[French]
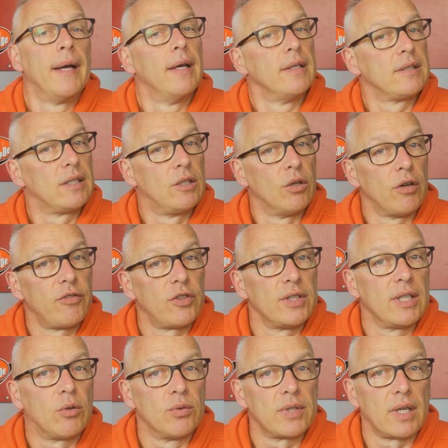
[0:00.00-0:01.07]
Ce qui offre
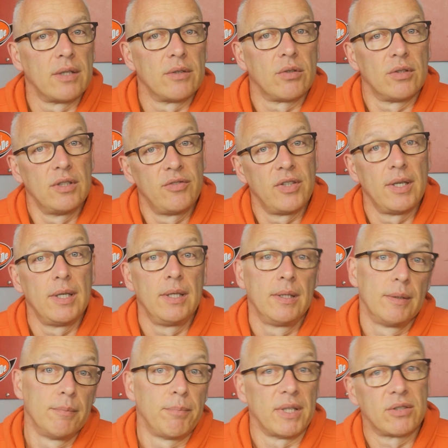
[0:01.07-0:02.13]
des contraintes en effet
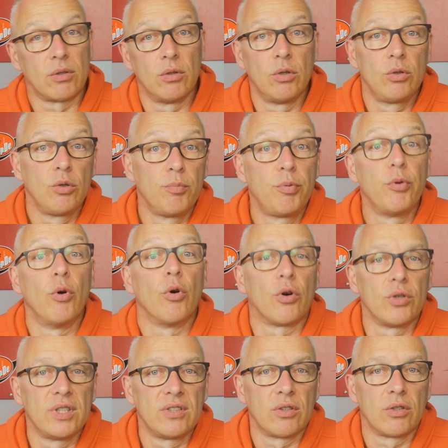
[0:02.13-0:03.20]
parce que le lieu peut
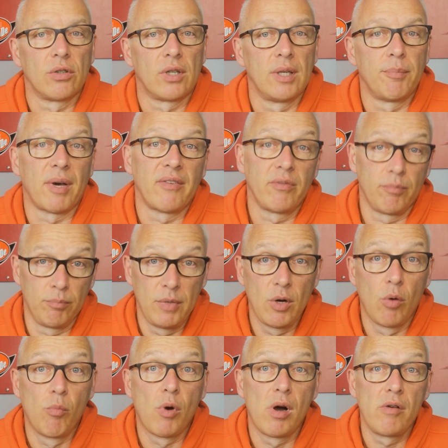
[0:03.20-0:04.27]
redescendre dans l'épave, mais
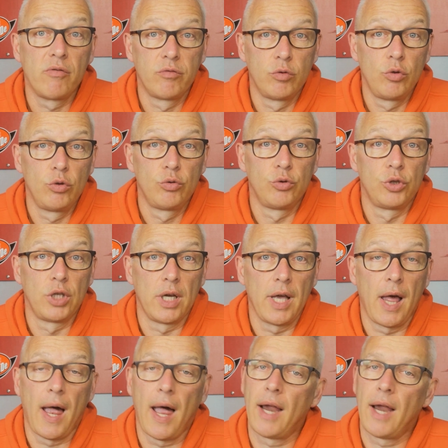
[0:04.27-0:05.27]
au moins vous le touchez,